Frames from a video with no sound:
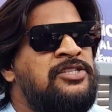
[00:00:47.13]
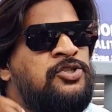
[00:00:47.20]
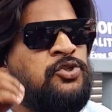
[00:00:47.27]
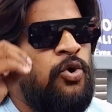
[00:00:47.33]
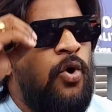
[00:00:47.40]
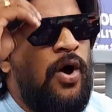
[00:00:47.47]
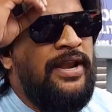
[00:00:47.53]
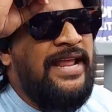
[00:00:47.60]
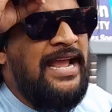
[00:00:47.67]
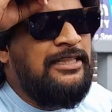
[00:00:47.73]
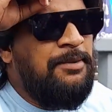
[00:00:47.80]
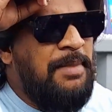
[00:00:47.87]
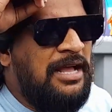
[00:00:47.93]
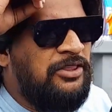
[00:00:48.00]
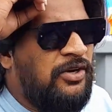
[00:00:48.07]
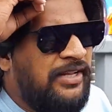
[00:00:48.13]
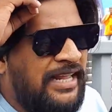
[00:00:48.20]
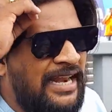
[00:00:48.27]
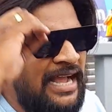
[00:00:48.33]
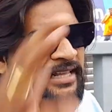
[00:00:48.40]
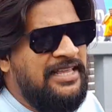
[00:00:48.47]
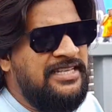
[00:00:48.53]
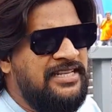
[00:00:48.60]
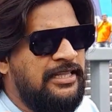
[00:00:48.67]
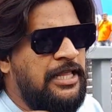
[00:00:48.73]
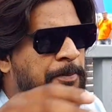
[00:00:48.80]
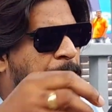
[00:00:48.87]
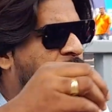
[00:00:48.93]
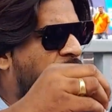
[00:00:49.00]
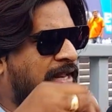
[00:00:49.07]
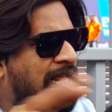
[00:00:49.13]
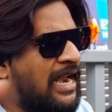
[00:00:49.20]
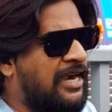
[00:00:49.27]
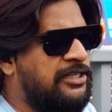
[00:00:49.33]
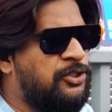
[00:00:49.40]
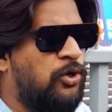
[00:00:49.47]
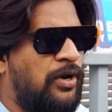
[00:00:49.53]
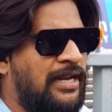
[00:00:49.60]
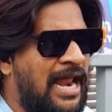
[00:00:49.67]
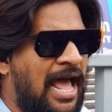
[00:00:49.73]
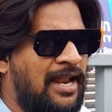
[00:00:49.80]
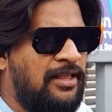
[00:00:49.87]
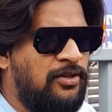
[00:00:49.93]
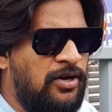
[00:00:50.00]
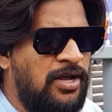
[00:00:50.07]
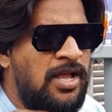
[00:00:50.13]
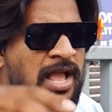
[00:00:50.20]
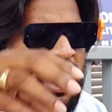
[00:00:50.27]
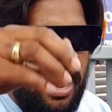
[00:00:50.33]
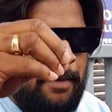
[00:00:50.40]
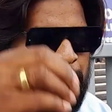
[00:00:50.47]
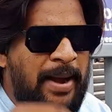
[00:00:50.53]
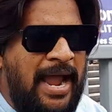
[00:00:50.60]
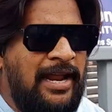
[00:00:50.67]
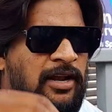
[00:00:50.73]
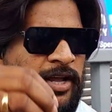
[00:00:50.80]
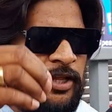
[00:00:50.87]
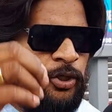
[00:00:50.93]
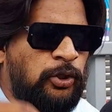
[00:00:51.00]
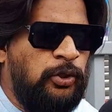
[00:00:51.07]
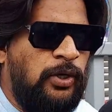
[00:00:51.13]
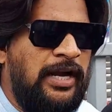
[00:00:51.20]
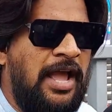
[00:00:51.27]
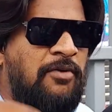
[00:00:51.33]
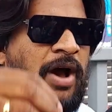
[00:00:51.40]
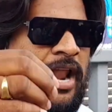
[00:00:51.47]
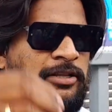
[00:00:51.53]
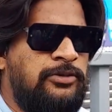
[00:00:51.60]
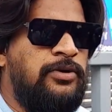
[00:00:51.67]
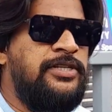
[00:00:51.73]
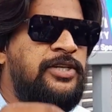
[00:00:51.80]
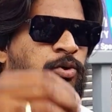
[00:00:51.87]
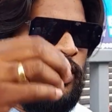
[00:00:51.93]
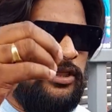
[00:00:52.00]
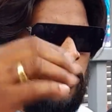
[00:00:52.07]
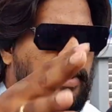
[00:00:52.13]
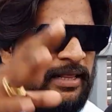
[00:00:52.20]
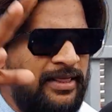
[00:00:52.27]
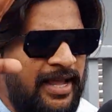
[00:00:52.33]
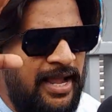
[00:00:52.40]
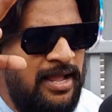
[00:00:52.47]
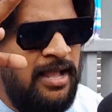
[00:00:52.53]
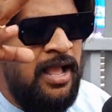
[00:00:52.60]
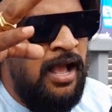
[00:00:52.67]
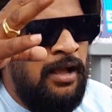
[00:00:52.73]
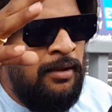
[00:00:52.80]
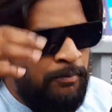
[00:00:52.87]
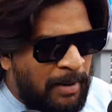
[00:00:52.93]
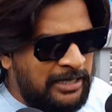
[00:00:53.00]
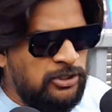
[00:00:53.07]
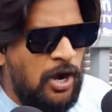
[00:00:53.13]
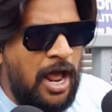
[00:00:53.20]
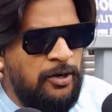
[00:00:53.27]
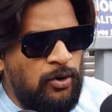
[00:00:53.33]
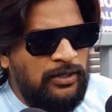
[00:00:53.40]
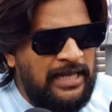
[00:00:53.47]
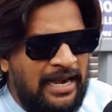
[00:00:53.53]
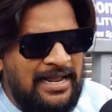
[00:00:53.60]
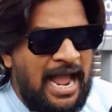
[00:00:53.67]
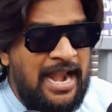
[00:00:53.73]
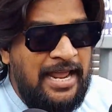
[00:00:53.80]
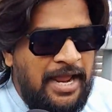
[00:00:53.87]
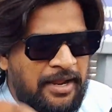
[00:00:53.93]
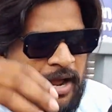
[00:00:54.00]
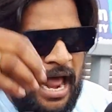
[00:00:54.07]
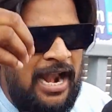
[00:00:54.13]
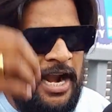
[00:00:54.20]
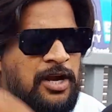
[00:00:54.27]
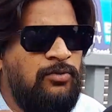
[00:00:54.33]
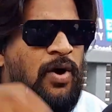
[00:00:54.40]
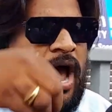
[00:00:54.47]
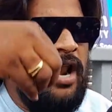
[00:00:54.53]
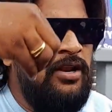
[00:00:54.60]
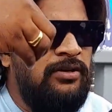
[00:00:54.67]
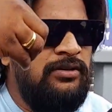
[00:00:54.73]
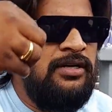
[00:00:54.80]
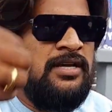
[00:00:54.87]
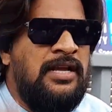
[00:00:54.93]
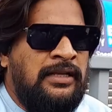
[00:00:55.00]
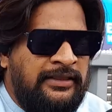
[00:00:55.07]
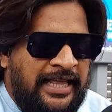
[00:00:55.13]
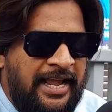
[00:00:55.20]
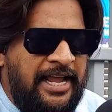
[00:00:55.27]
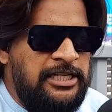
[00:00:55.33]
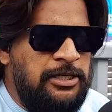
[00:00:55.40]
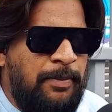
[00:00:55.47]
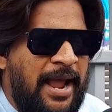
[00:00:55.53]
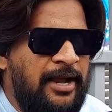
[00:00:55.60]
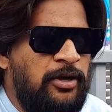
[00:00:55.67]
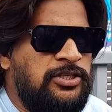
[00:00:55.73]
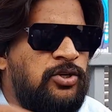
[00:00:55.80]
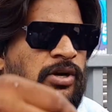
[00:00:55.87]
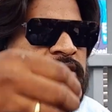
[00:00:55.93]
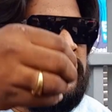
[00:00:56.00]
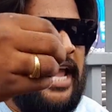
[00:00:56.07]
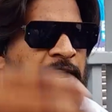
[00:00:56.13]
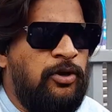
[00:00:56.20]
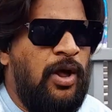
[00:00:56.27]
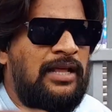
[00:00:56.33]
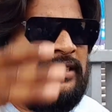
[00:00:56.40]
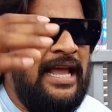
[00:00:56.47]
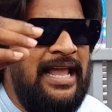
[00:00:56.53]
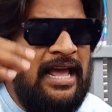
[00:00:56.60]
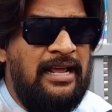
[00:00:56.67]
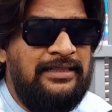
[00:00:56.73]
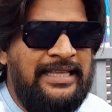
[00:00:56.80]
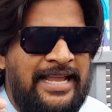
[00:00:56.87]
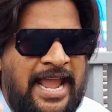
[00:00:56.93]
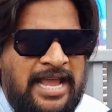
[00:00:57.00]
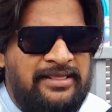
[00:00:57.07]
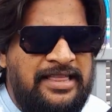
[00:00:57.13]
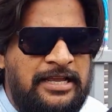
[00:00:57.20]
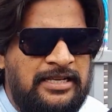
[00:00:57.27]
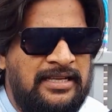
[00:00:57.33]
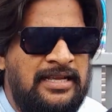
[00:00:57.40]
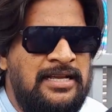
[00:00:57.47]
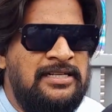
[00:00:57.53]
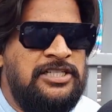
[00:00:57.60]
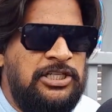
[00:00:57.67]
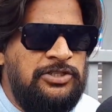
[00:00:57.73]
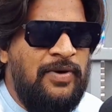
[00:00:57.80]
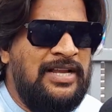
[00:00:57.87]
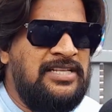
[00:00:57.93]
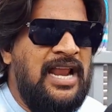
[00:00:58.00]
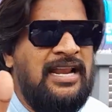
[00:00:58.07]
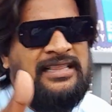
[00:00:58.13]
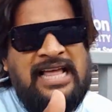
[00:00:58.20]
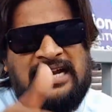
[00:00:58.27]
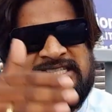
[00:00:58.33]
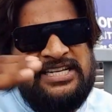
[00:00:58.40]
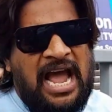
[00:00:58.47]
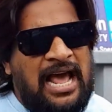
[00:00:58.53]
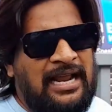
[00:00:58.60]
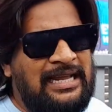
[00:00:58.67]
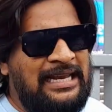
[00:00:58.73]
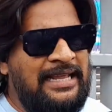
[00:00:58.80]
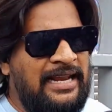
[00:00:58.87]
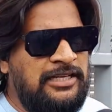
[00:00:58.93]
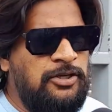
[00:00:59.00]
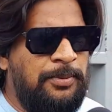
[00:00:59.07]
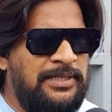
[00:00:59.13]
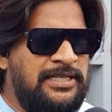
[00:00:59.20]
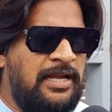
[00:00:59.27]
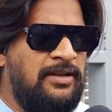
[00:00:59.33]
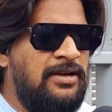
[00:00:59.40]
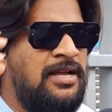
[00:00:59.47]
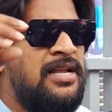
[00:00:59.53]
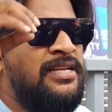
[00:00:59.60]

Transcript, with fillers: స్టోరీ అయితే మాత్రం ఇరగా తీసింది ఇప్పటివరకు ఎలాంటి స్టోరీ రాలేదు అమ్మాయిలు ఎదుగుతుండే వాళ్ళని చూసి కొంతమంది మనసులో అనుకుంటారు కానీ అలాంటి వాళ్ళు తెగించి బైక్ వచ్చి ఒక సైకోలో తయారైతే ఏంది సిచ్యువేషన్ అనే దాన్ని చాలా క్లియర్గా చూపించారు